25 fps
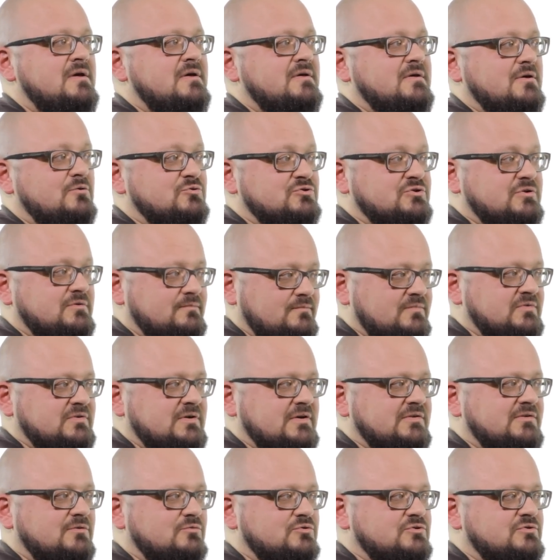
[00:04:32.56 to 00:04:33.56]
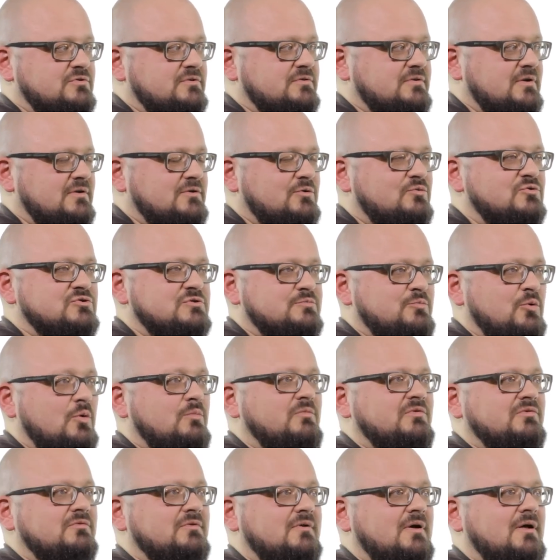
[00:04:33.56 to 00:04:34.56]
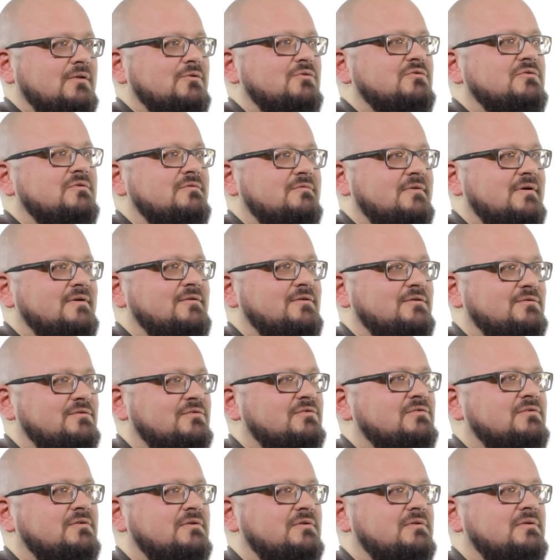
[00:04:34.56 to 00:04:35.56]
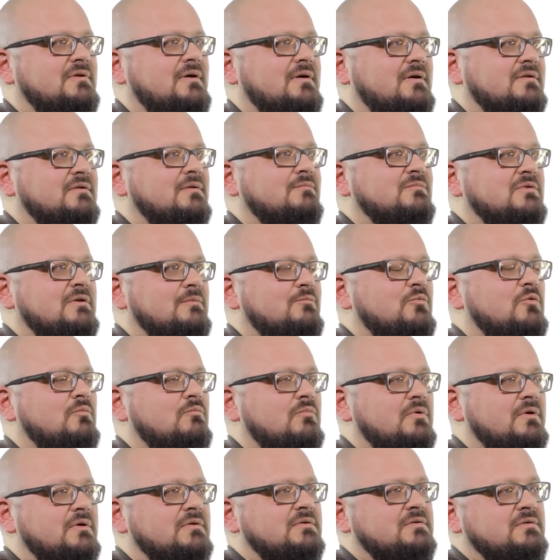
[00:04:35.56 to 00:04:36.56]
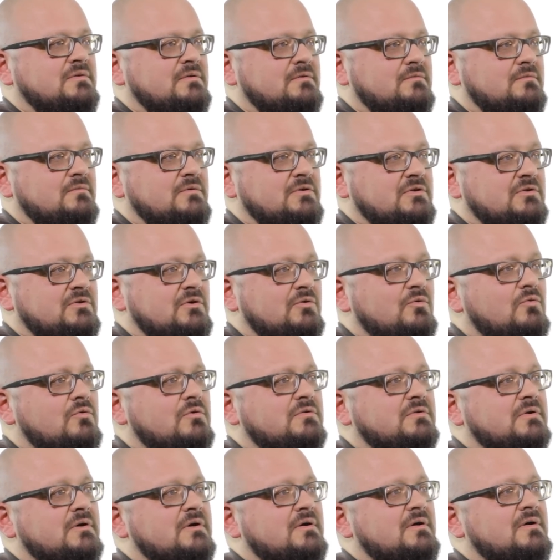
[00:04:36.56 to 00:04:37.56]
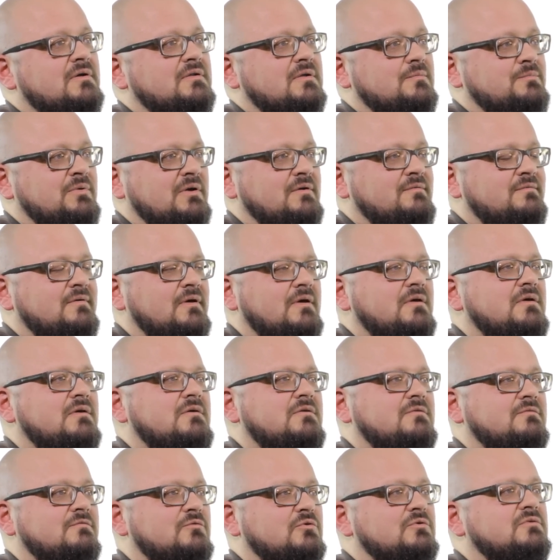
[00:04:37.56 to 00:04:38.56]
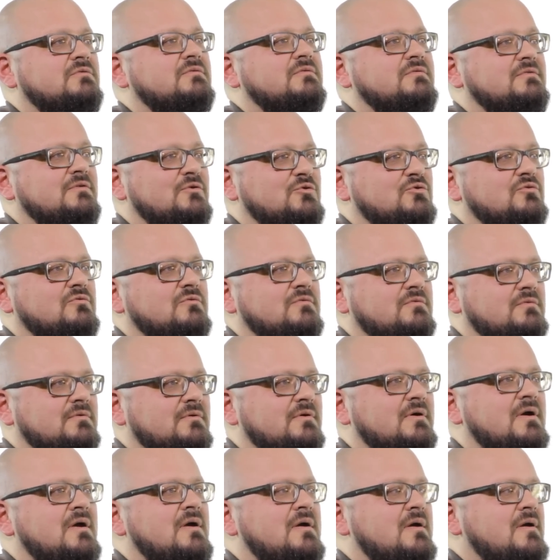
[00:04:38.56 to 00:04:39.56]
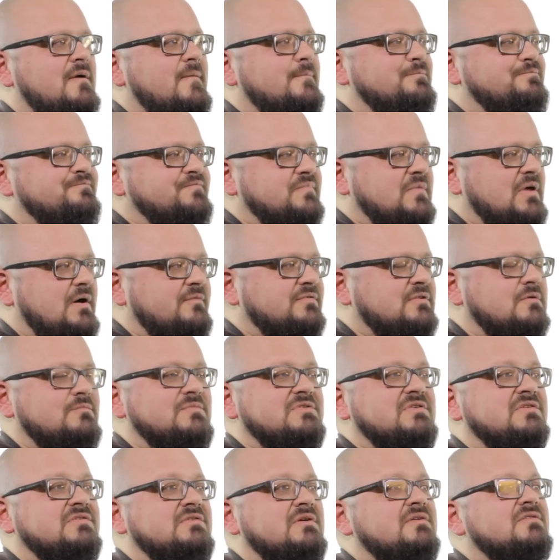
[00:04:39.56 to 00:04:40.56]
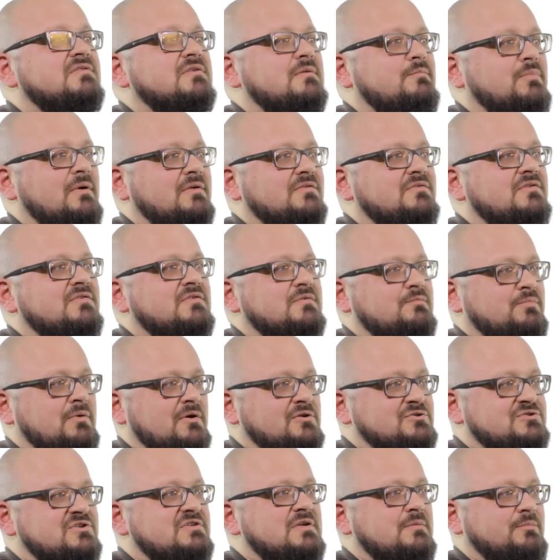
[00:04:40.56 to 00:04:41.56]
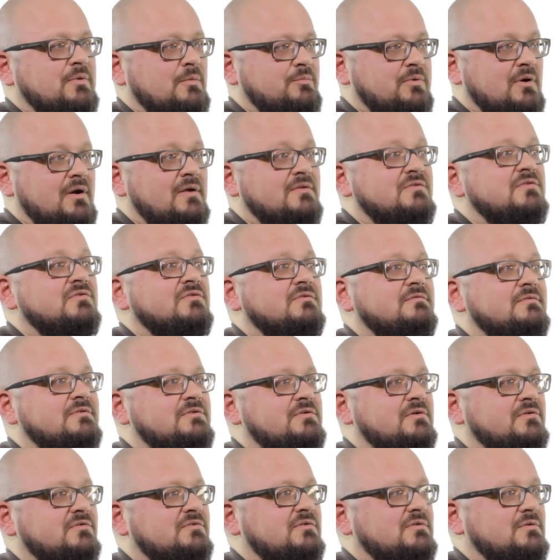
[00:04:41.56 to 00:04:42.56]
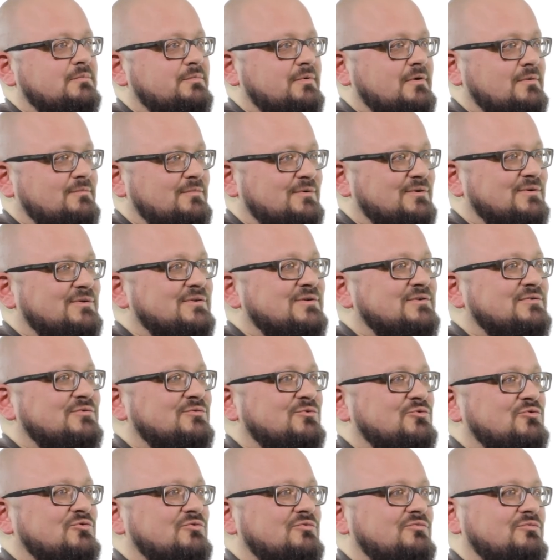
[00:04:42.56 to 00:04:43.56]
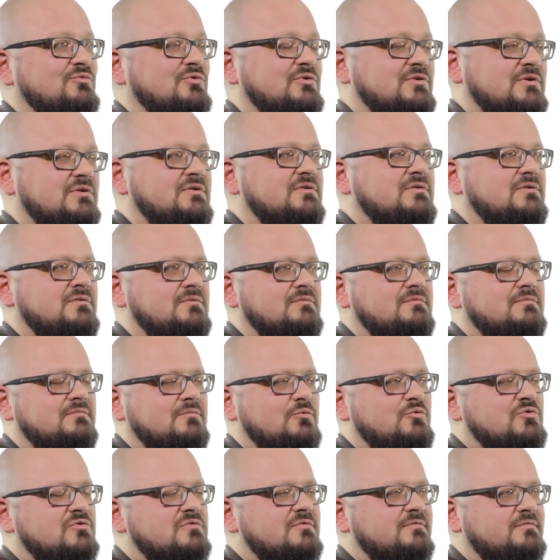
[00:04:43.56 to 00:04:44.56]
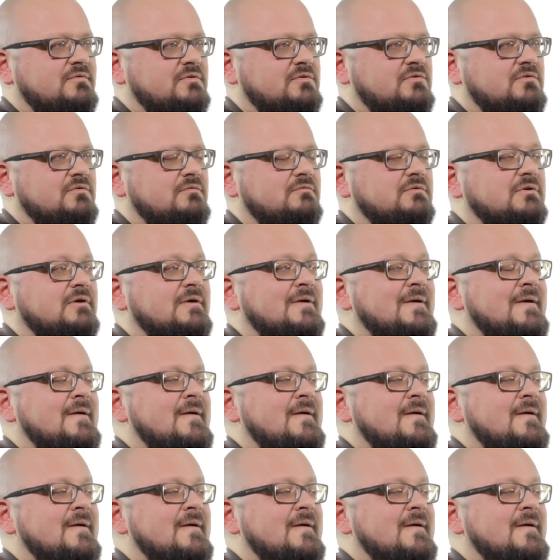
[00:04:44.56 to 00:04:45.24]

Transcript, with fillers: Я уже сказал, что это отхожий промысел холодной войны, так сказать. Да, атомная бомба – это ядро, да, а на периферии вот, значит, э, автоматизация процесса порождения пропагандистского текста, например. Да, значит, вот, это очень эффективно.